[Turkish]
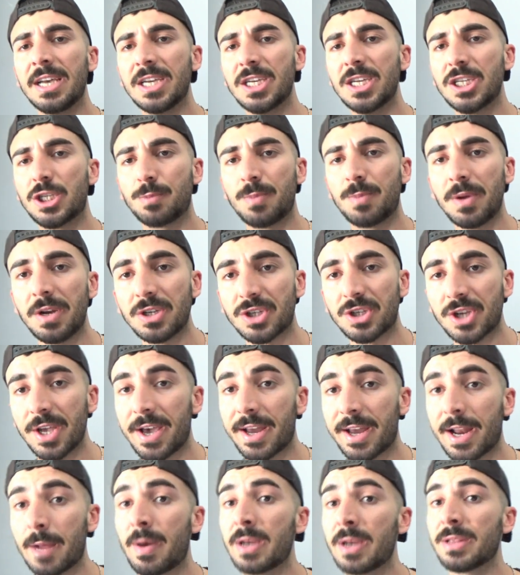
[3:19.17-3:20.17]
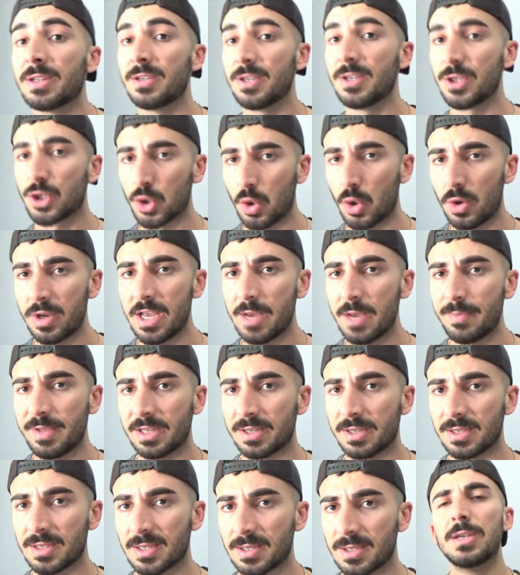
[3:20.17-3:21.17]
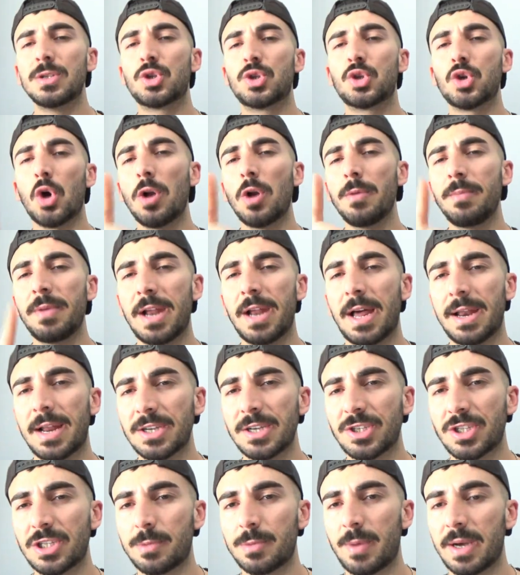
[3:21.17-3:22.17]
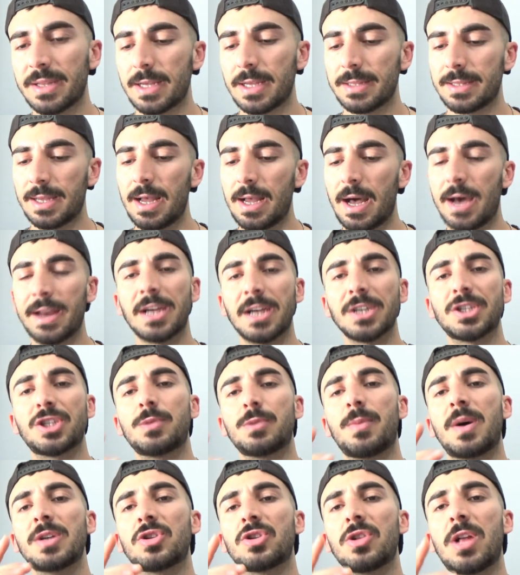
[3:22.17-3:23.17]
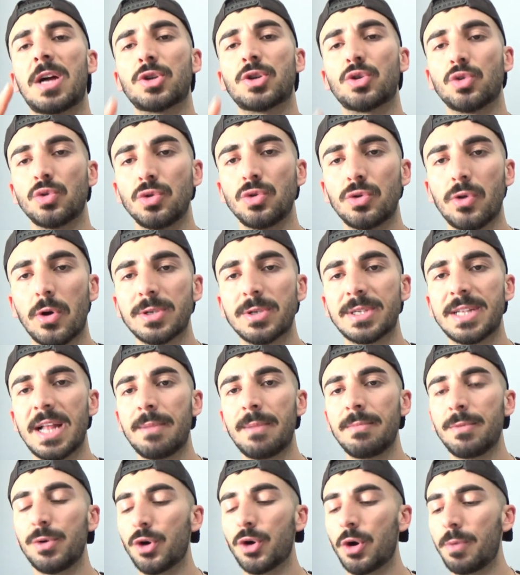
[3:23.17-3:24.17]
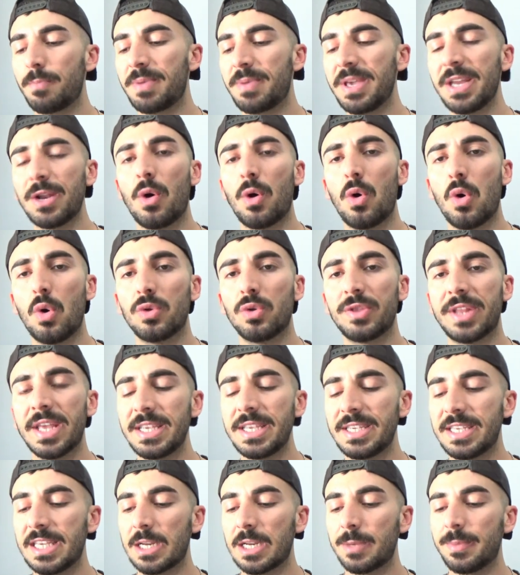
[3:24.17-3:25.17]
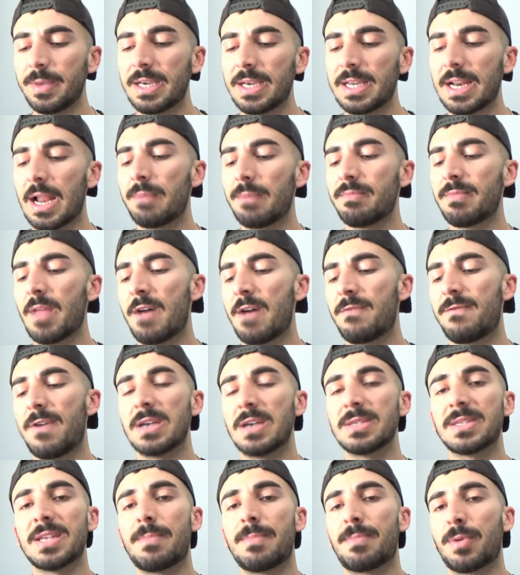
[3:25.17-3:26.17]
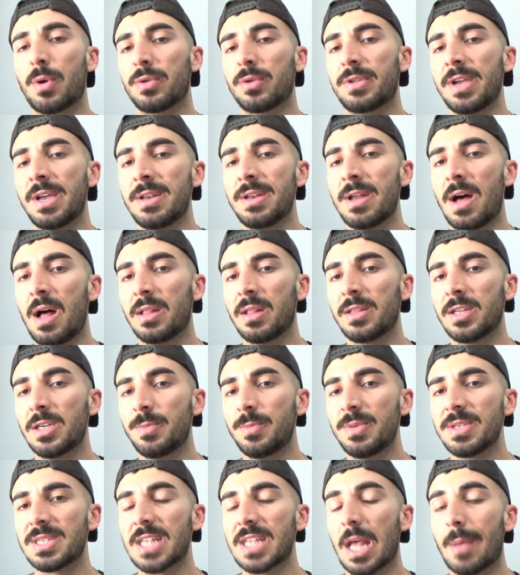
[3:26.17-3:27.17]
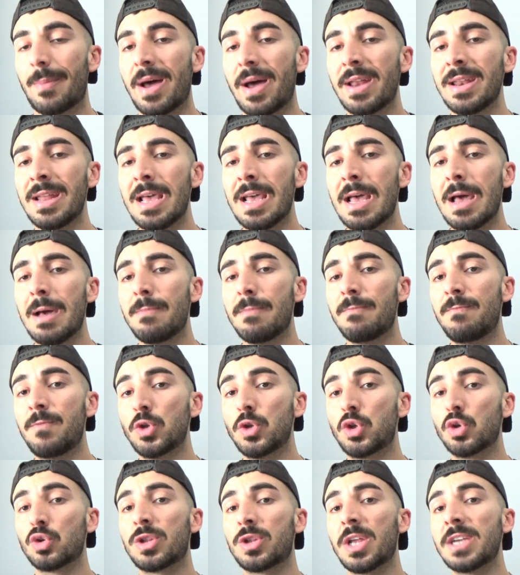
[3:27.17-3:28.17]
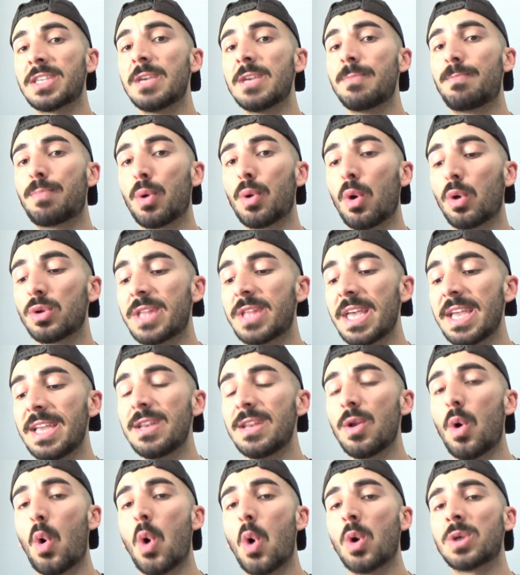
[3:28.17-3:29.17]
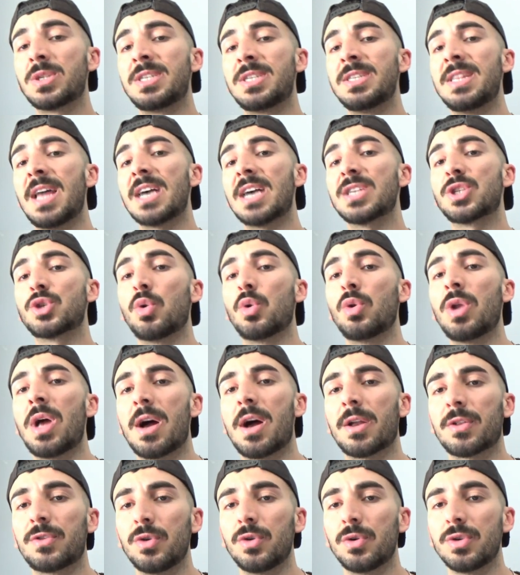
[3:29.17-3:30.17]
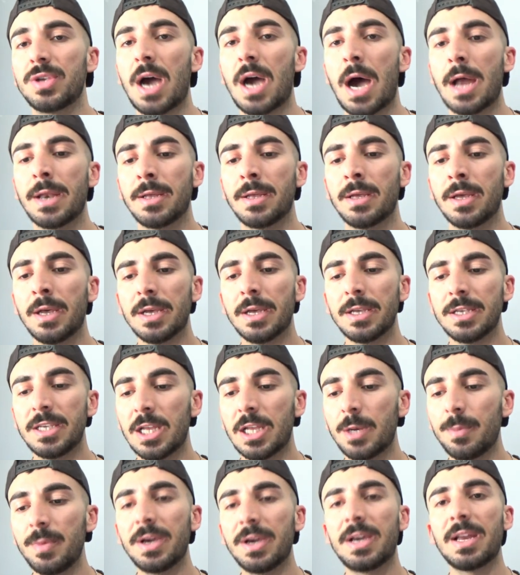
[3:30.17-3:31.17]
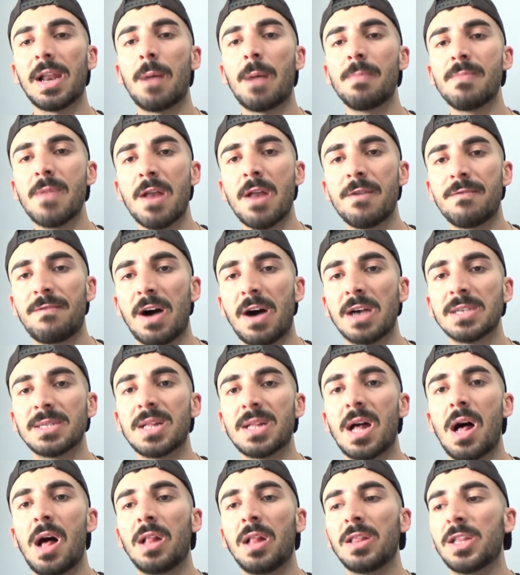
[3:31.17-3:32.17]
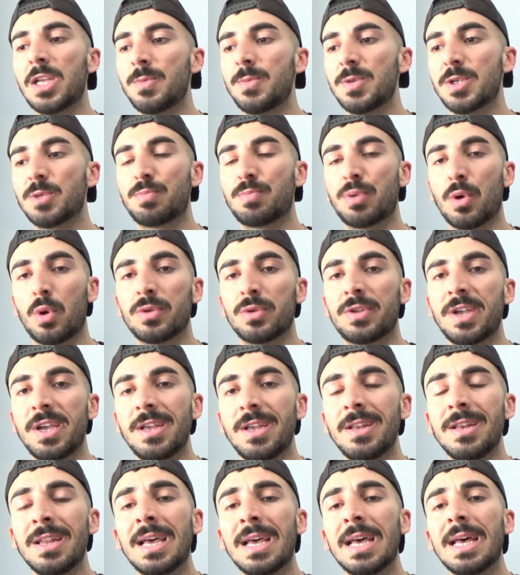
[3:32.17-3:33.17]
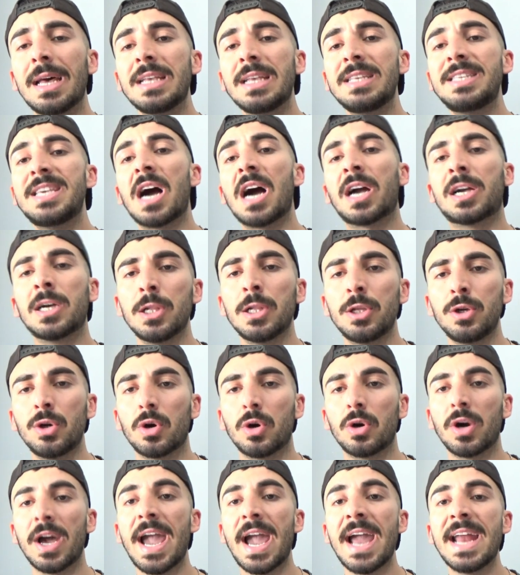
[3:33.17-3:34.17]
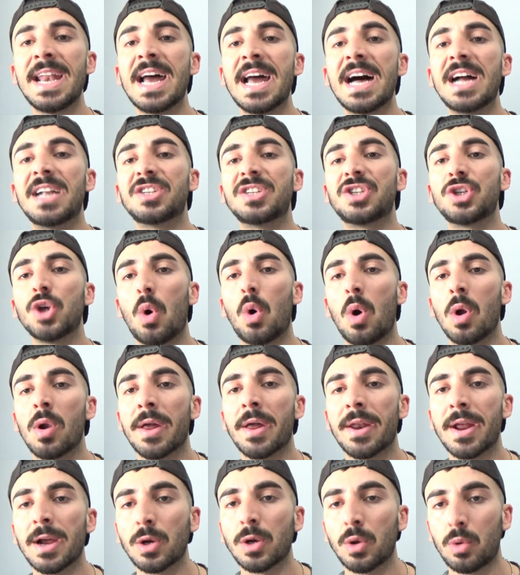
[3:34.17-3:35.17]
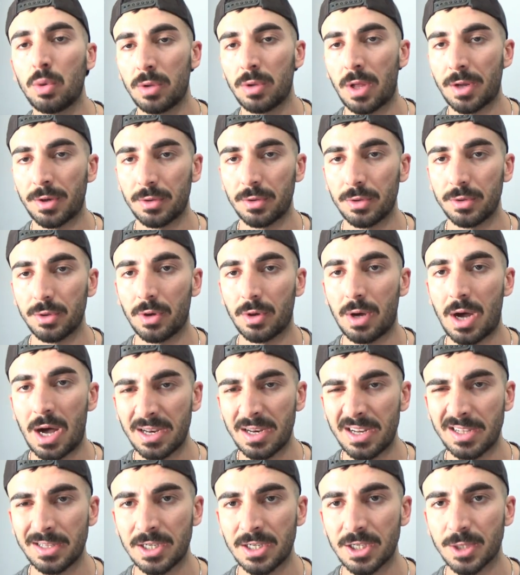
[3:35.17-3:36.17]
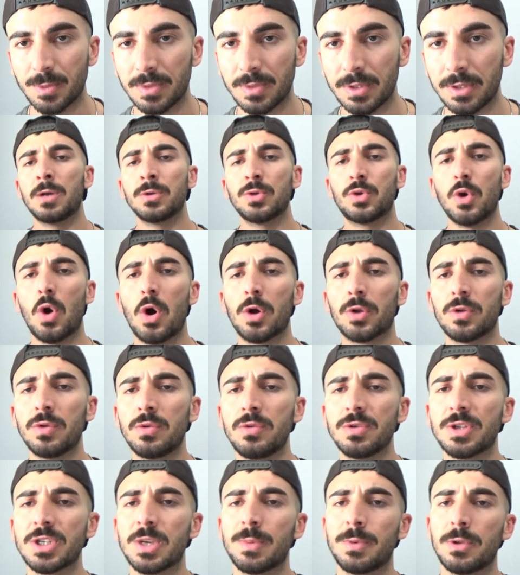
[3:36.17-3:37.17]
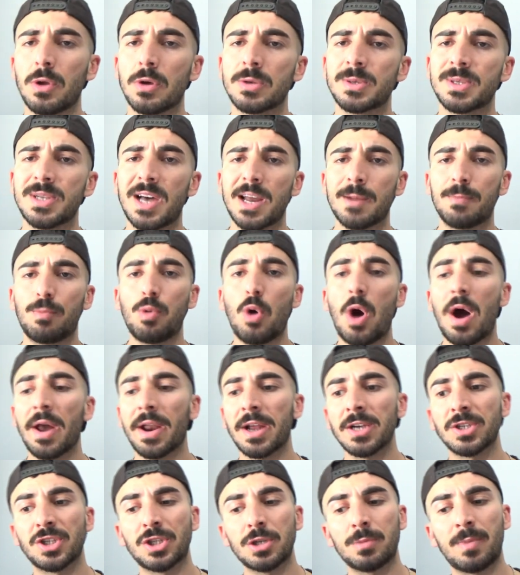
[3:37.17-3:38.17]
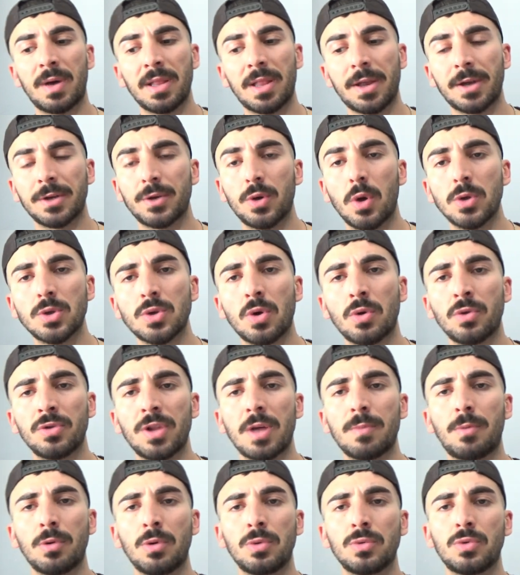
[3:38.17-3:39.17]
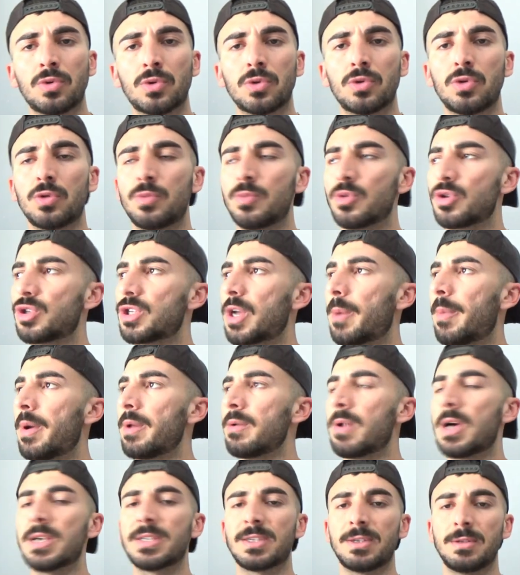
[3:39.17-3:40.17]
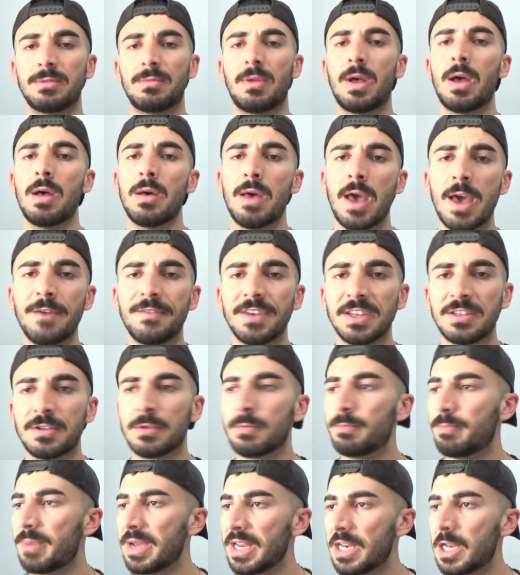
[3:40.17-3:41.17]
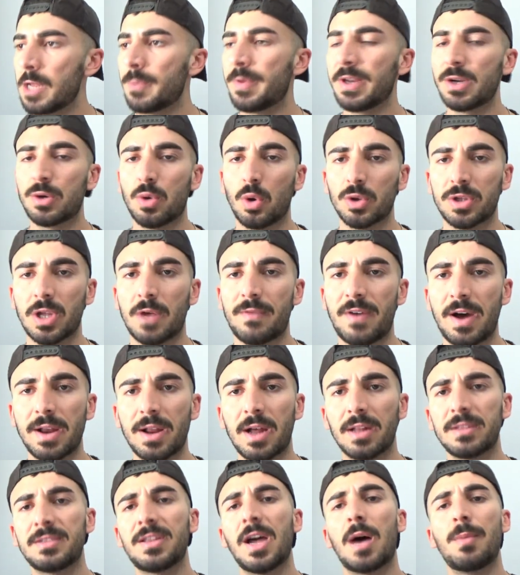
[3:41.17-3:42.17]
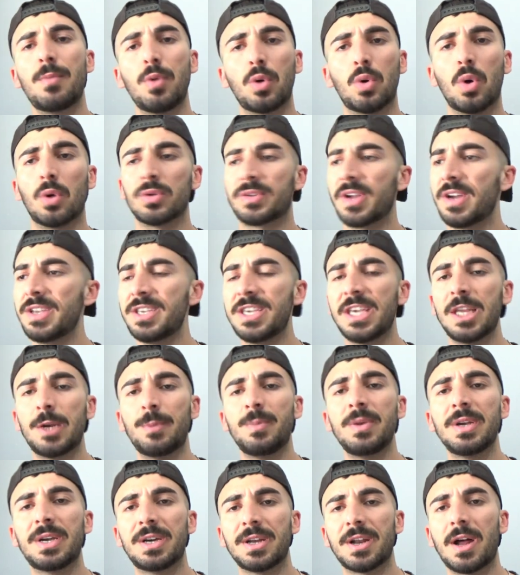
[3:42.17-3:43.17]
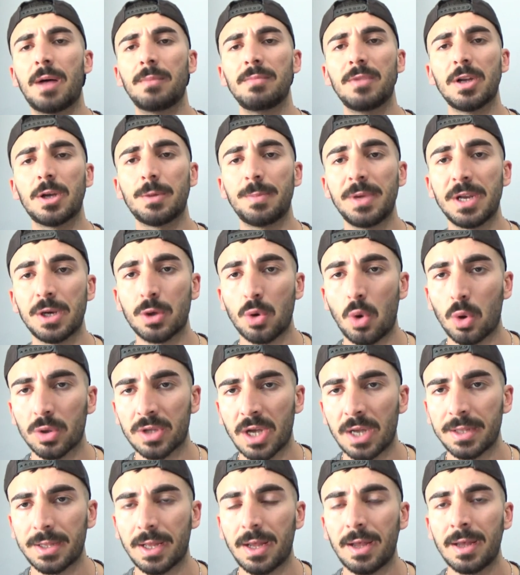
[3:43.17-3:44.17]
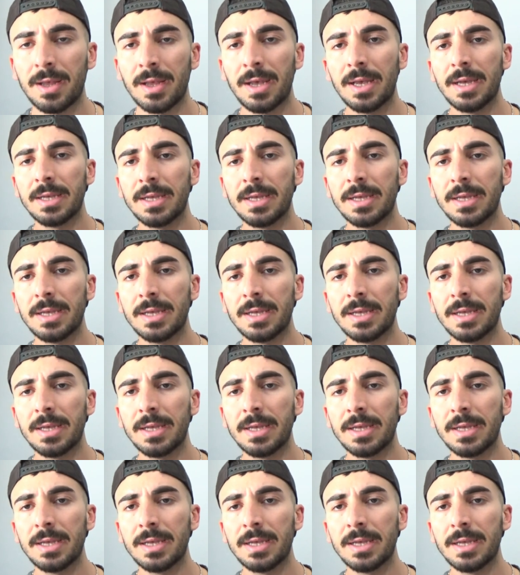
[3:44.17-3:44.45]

hiçbir işe yaramadığını söyleyebiliriz. Son bir araştırmada da araştırmacılar şunu gözlemliyor. Bir öğünde 20 gramdan fazla protein aldığımız zaman vücuttaki protein oksidasyonu artıyor. Yani 20 gramdan fazla aldığımız protein yakılıyor. Enerji olarak kullanılıyor. Anladınız mı? Gördüğünüz gibi dostlar bu araştırmaları göz önünde bulundurduğumuz zaman aslında evet belli bir kota var. Hatta bu kota 20 gramlık bir kota da